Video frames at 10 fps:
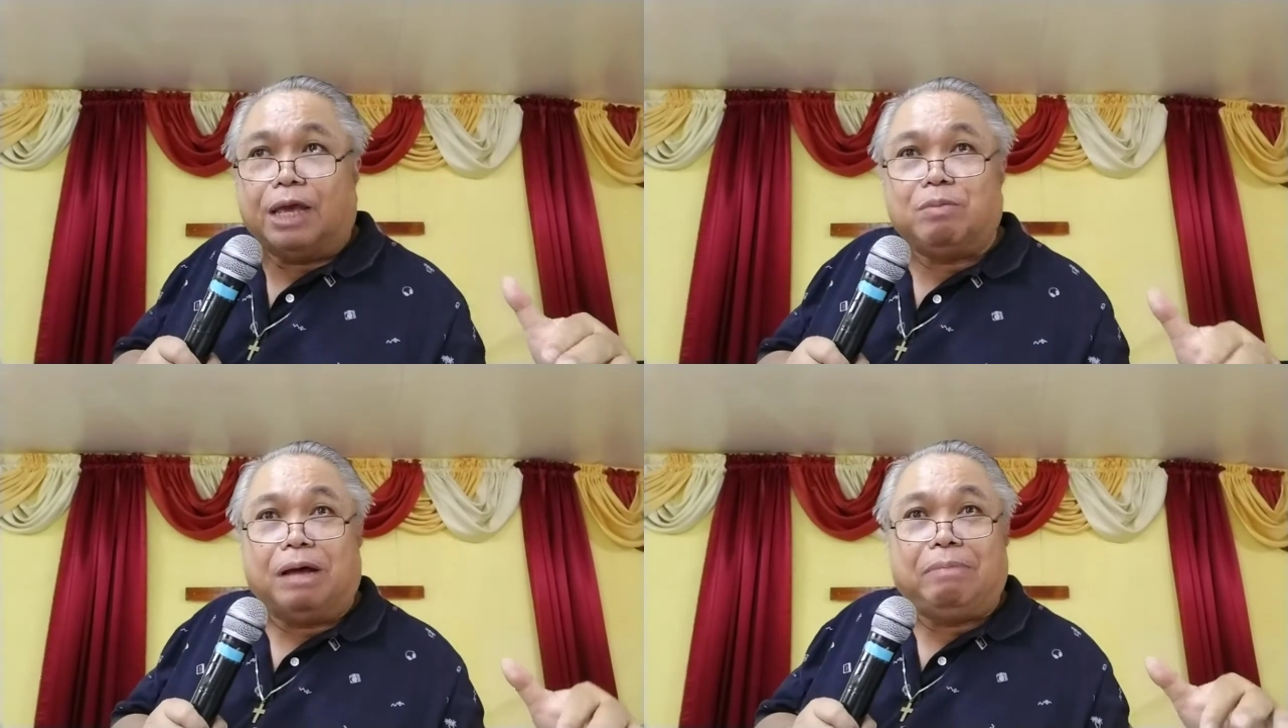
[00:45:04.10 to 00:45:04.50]

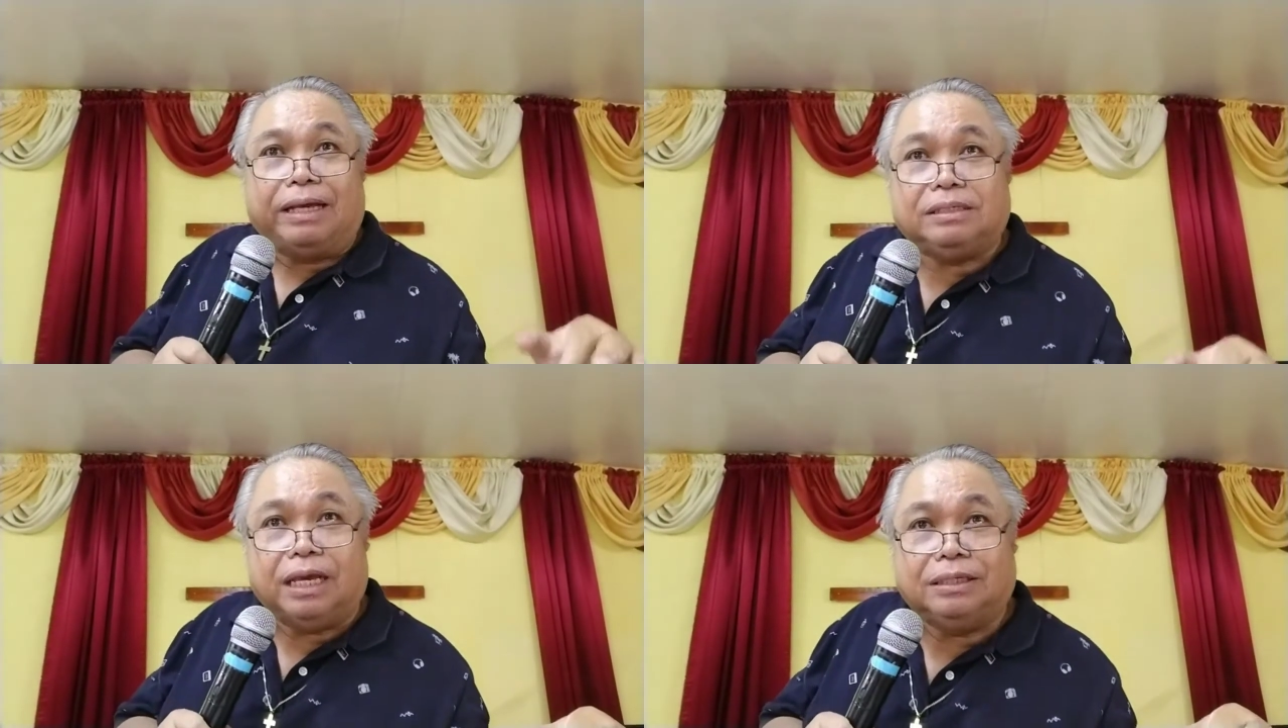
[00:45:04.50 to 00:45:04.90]
kay mga
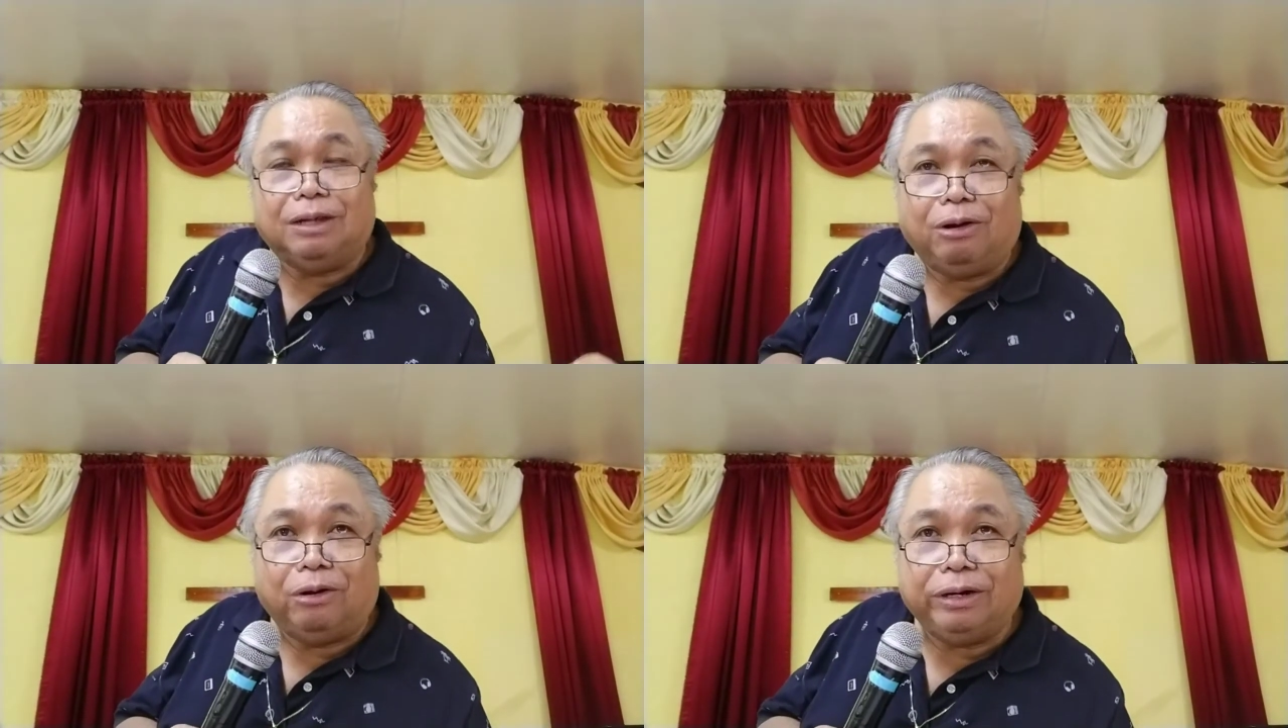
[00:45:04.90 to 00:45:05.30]
blessings si
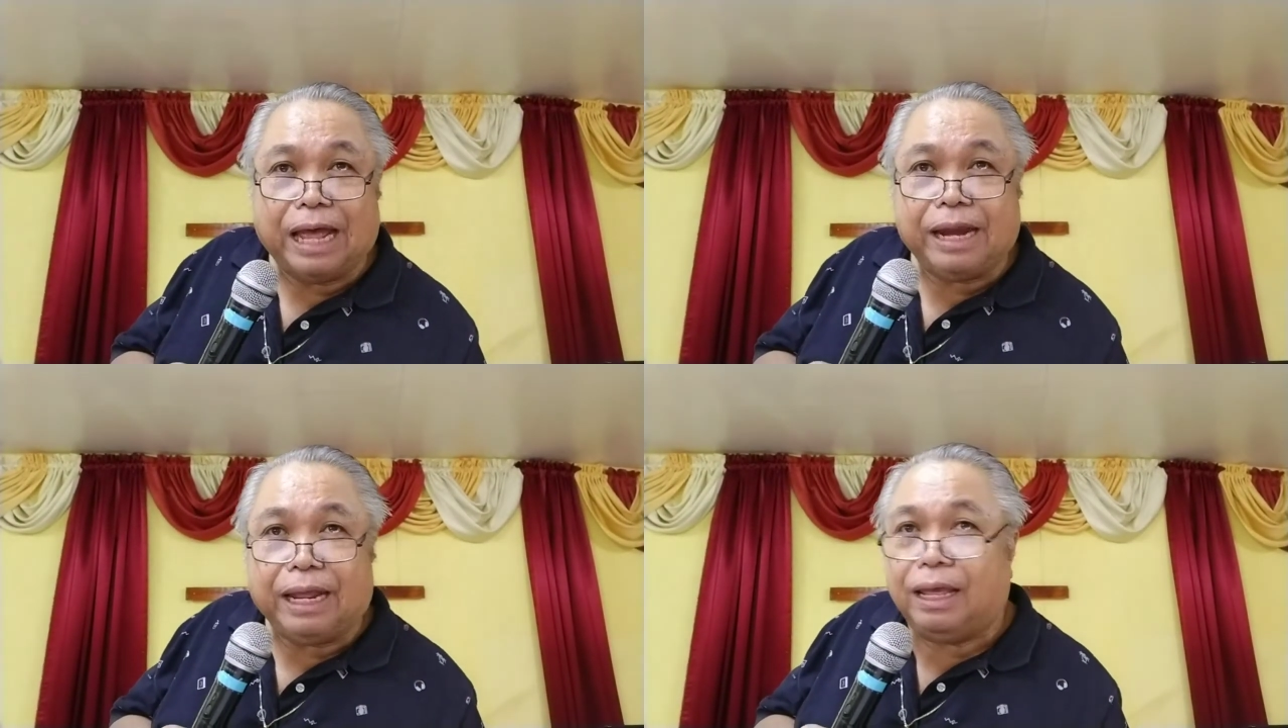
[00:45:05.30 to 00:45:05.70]
Lord
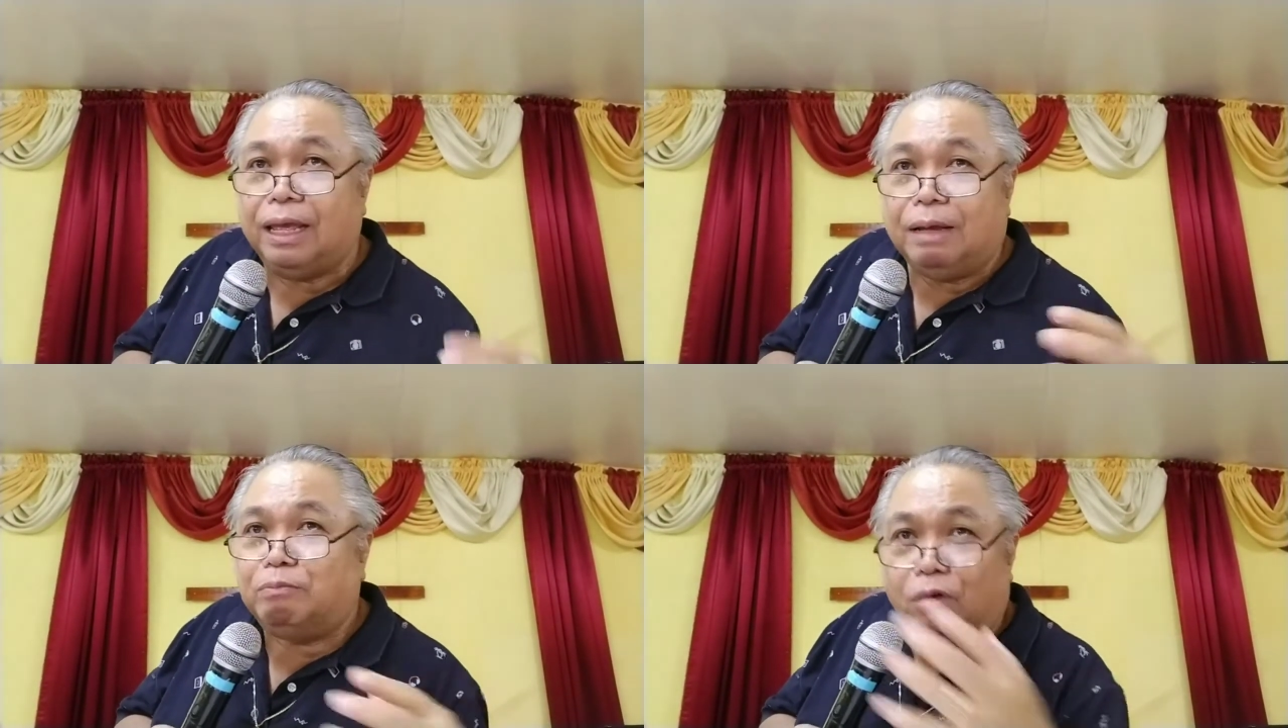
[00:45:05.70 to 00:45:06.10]

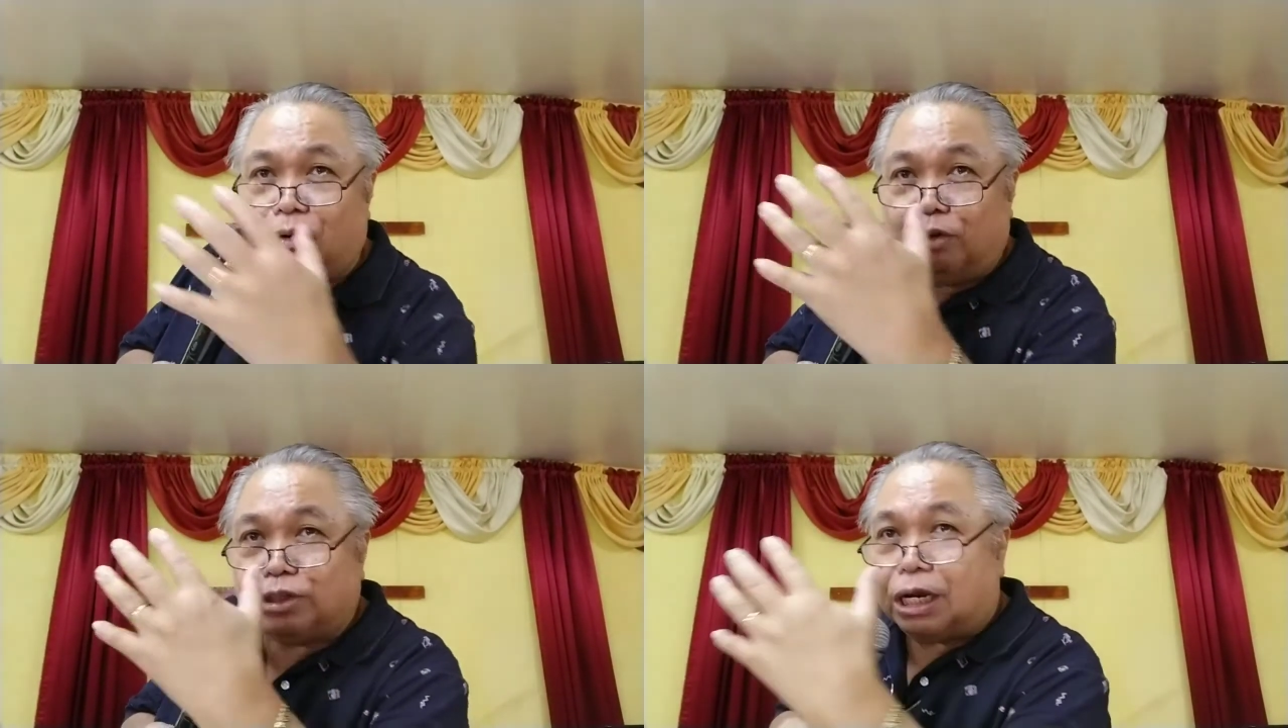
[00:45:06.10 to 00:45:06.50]
ani
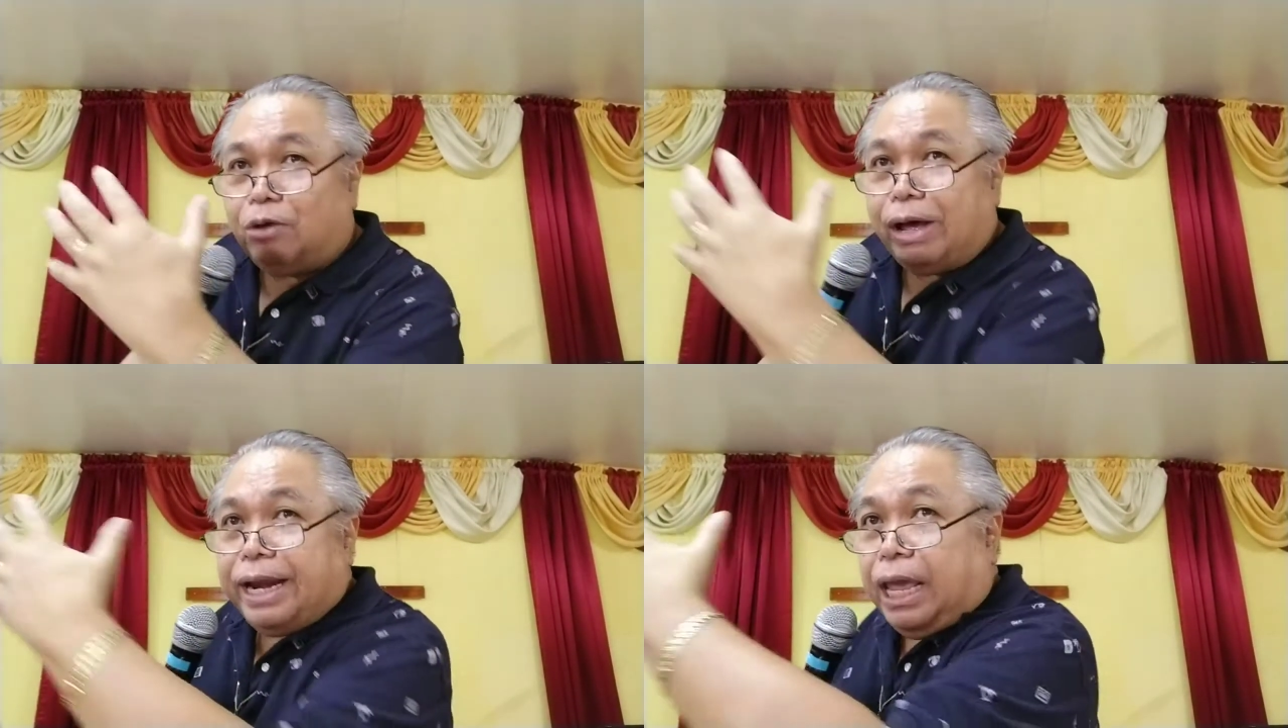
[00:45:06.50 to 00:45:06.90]
focus
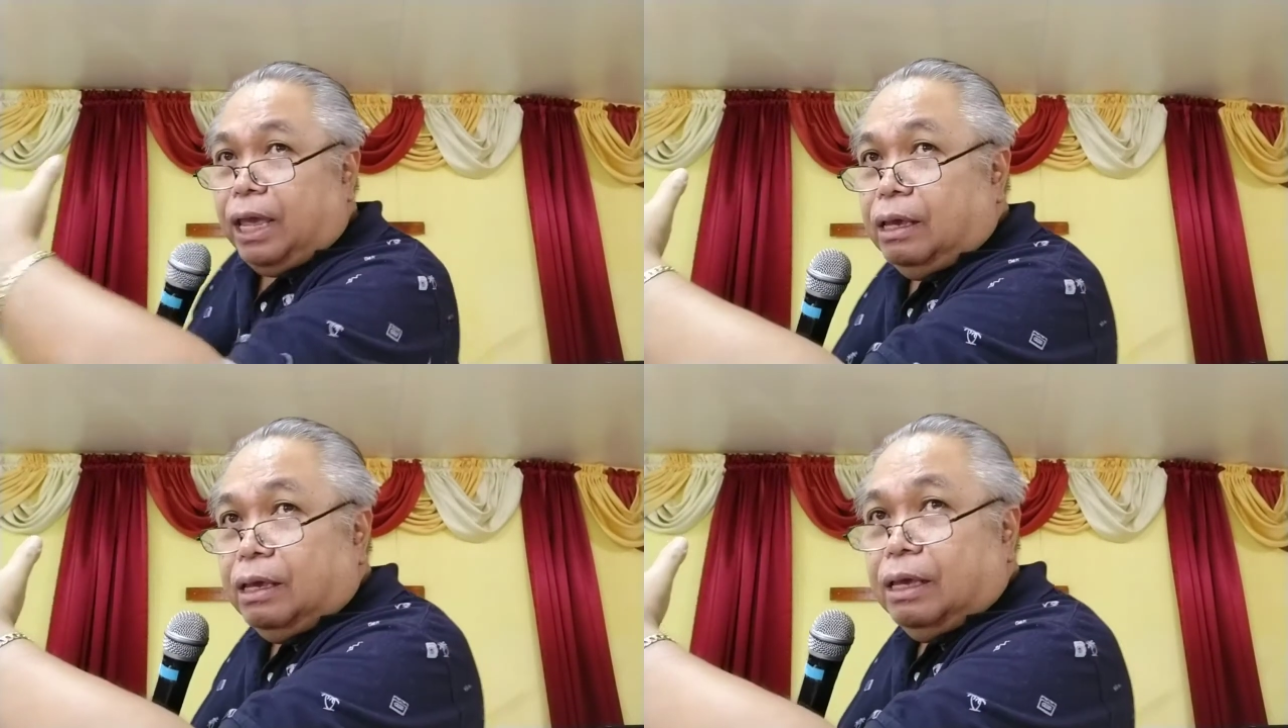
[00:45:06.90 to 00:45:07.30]
ako
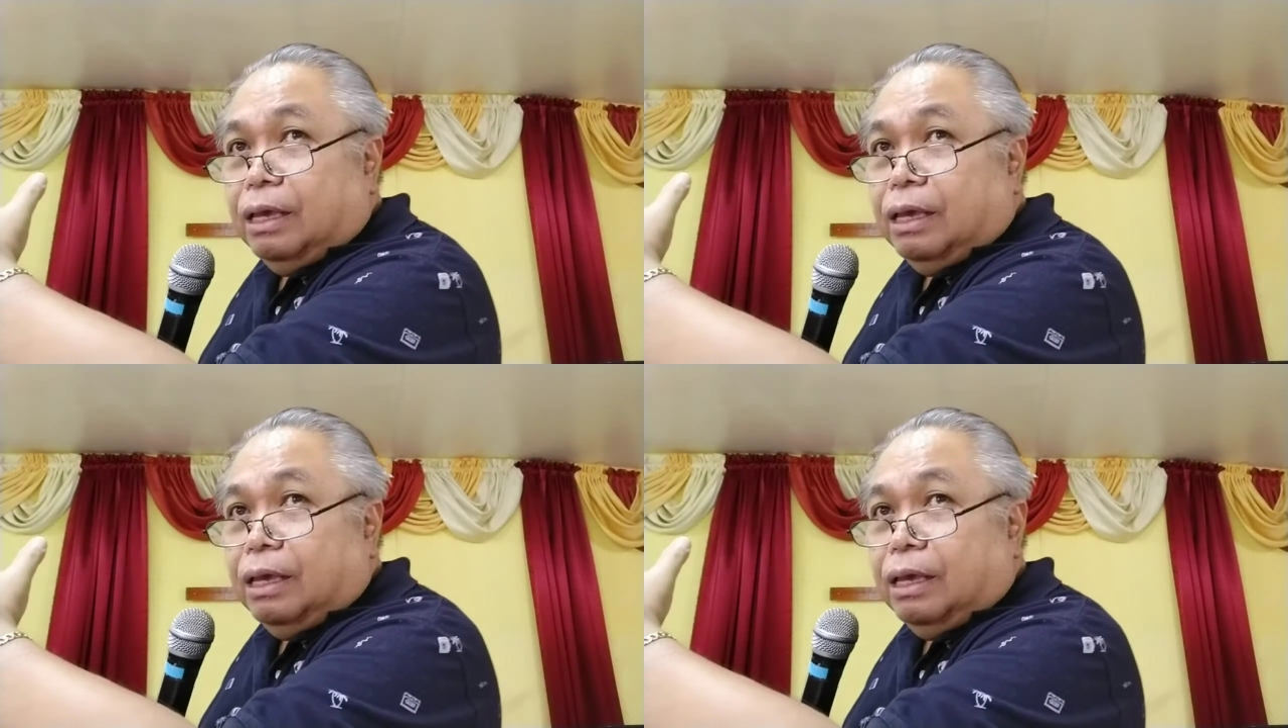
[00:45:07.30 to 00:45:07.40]
ani